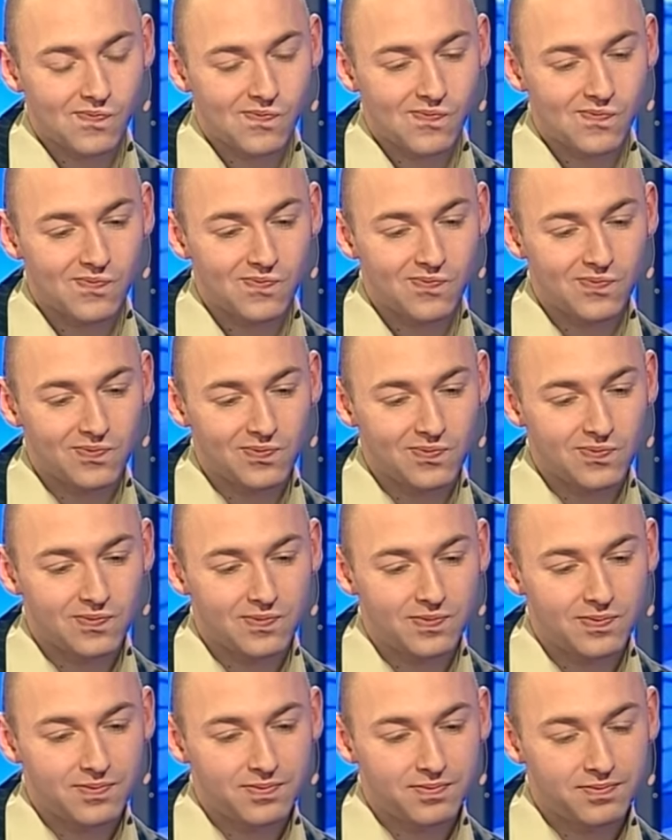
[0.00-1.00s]
Pójdzie za
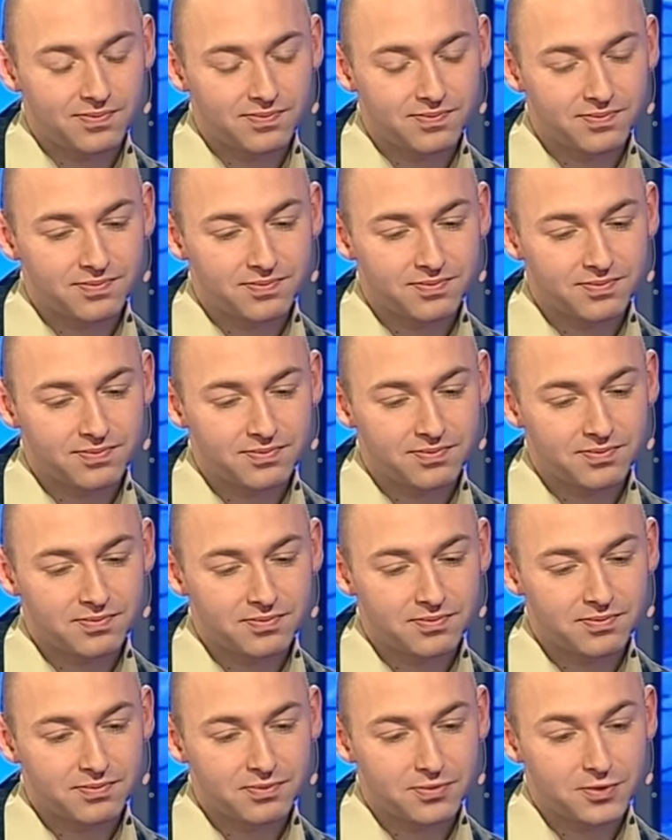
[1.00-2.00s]
czwórkę?
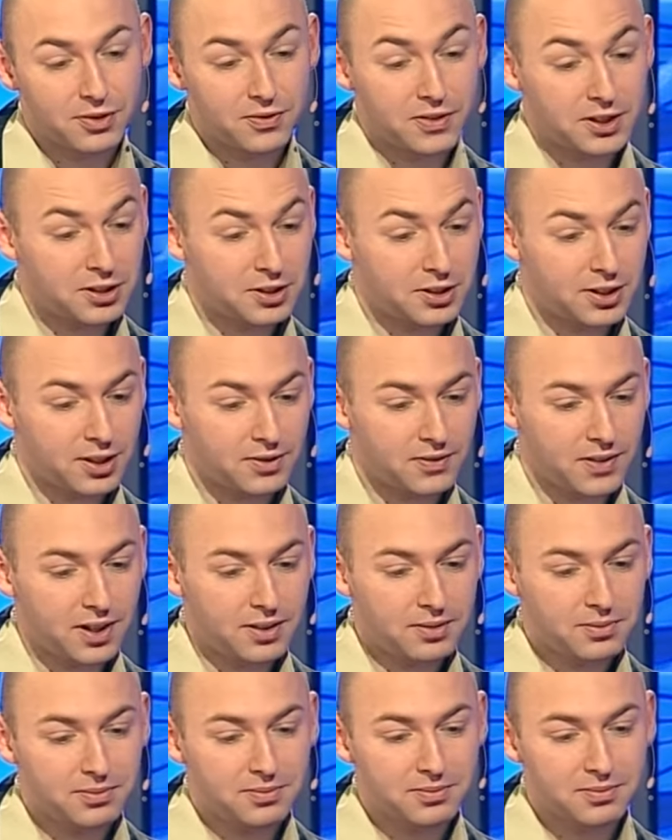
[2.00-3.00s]

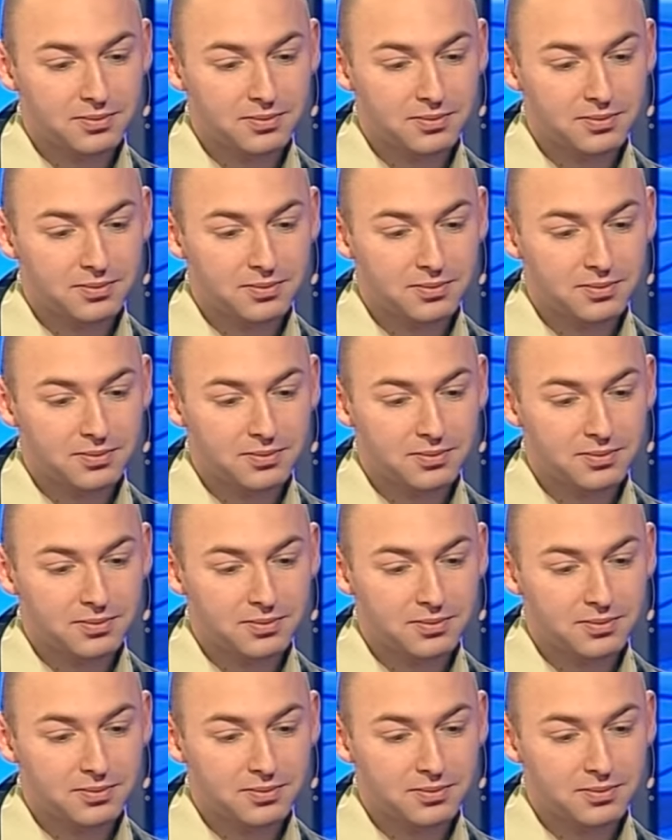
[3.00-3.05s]
22?